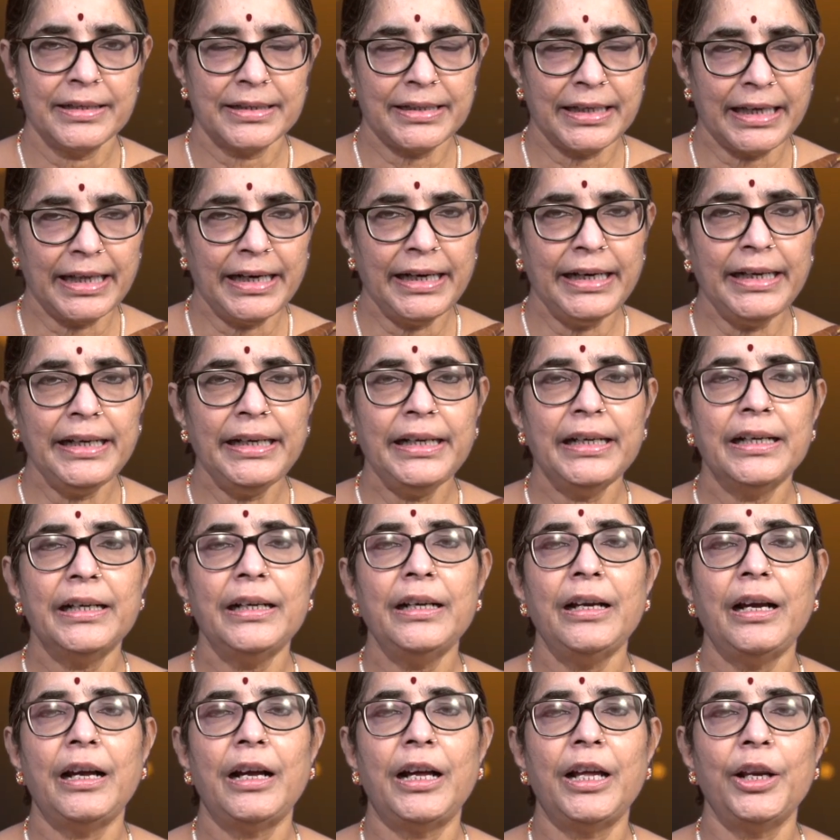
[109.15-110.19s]
సరైన
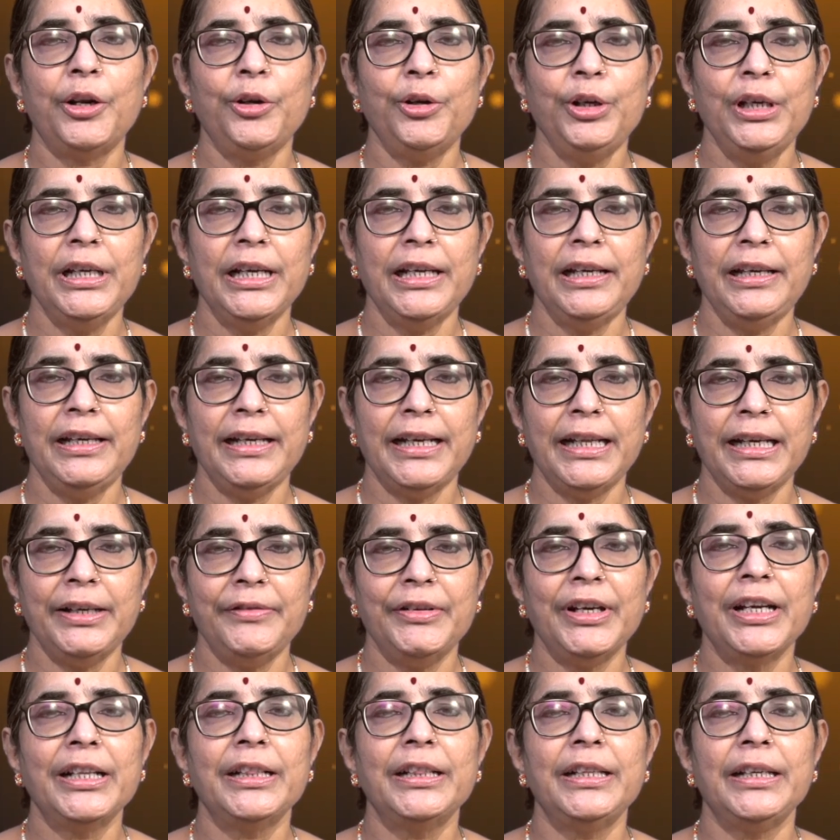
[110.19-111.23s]
ఆరోగ్యం లేని
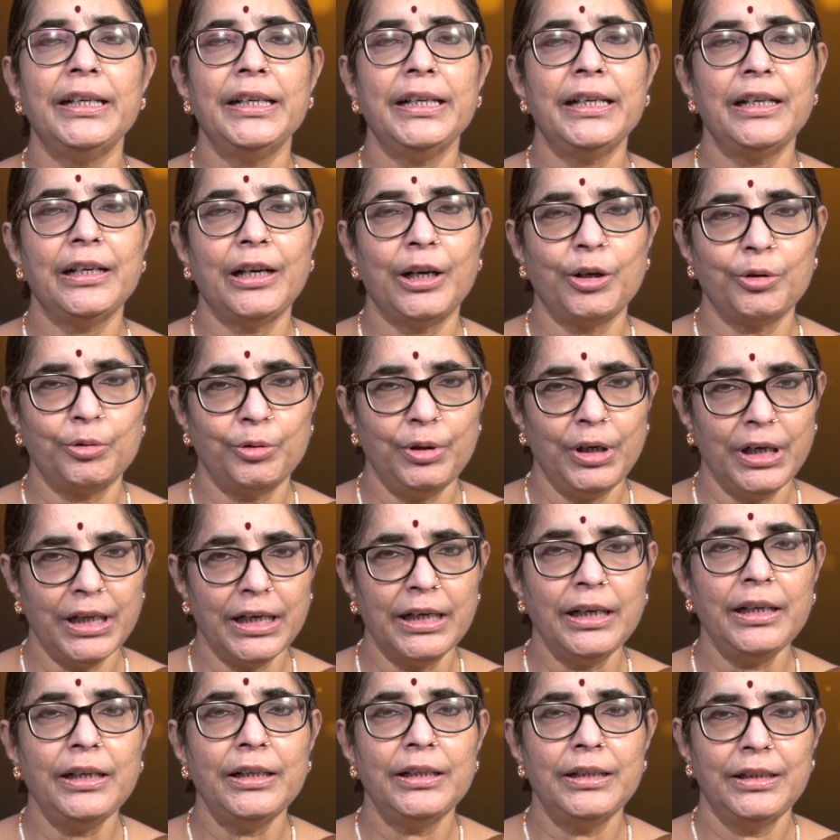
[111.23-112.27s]
వ్యక్తి
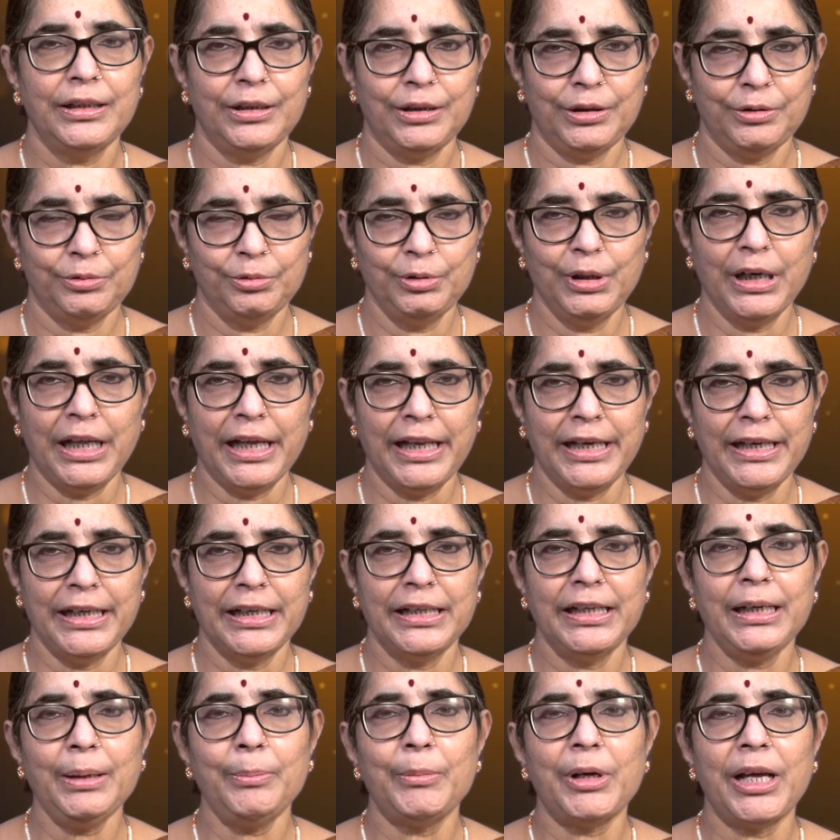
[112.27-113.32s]
కాకుండా ఉండాలి
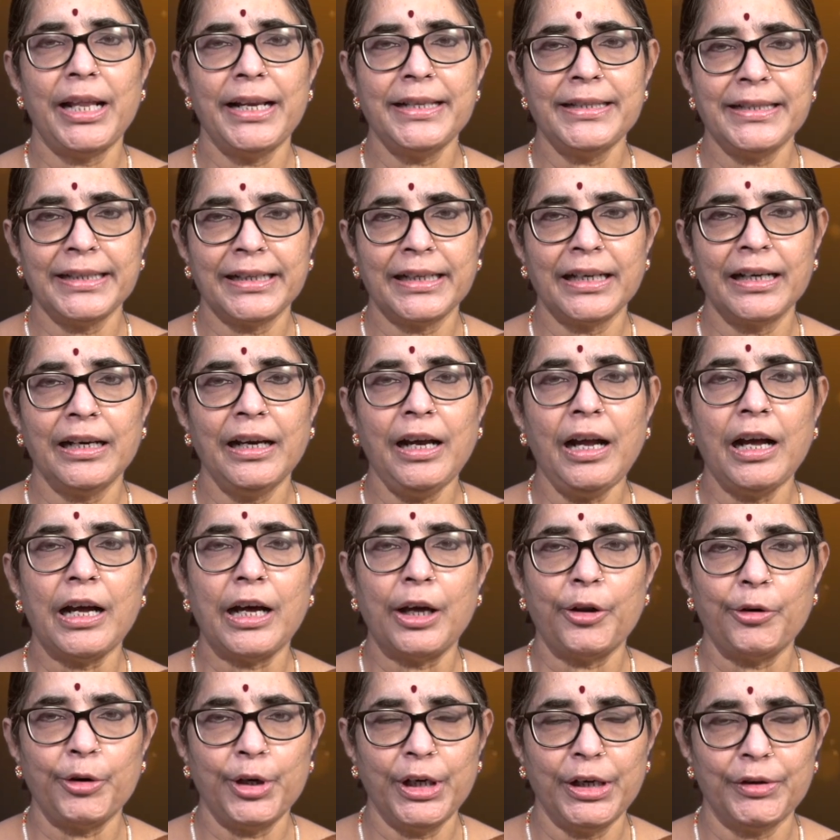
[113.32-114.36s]
అంటే మానసికంగా
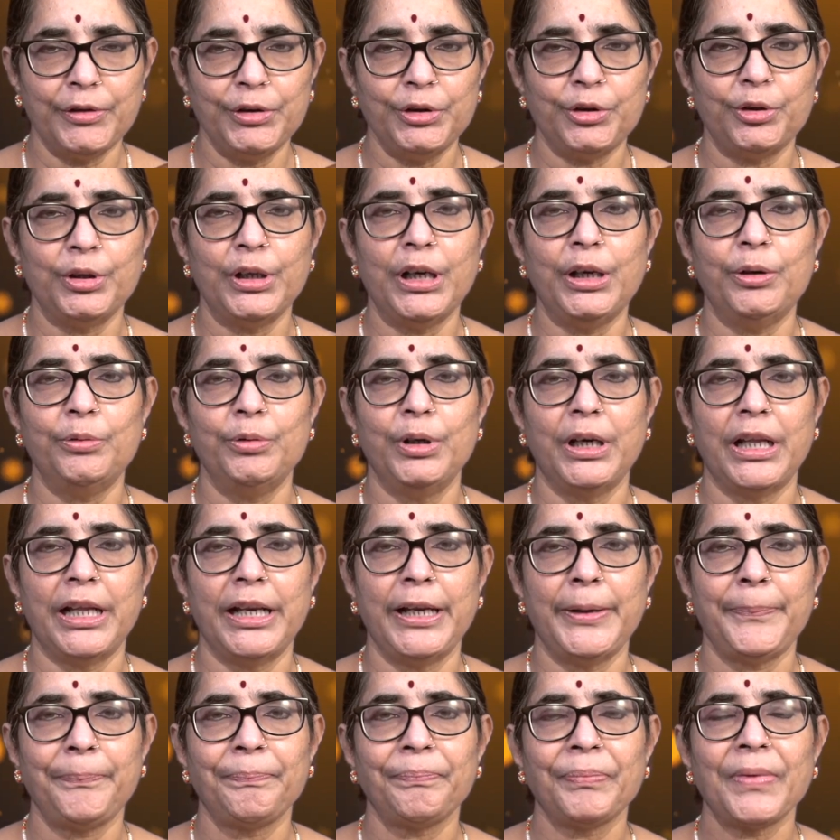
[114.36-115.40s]
ఆరోగ్యవంతుడుగా
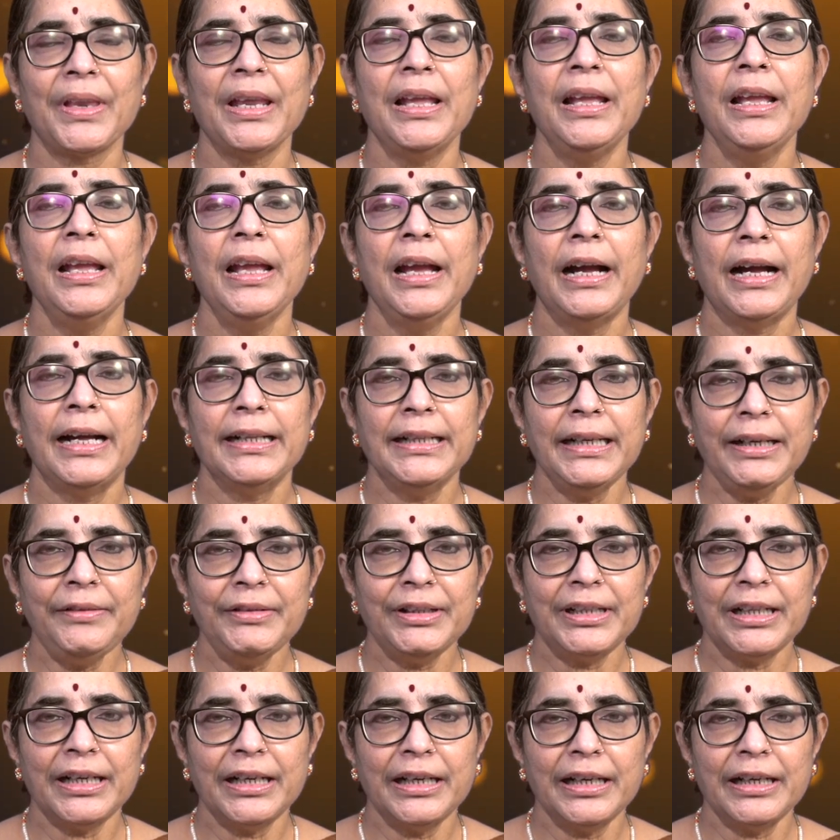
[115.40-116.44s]
ఉండాలి
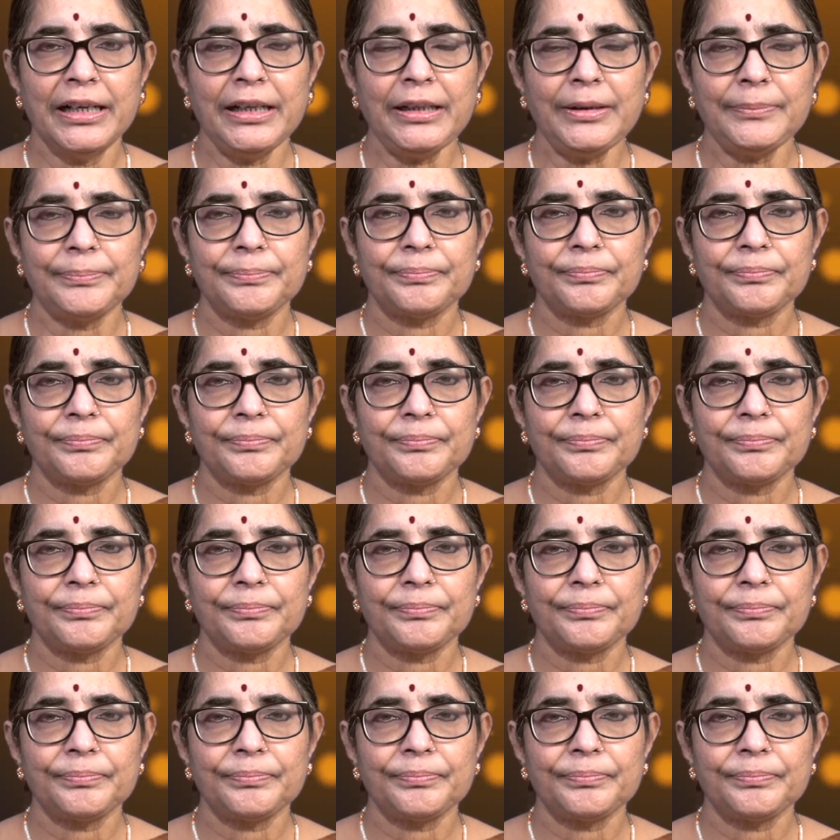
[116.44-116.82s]
అదేవిధంగా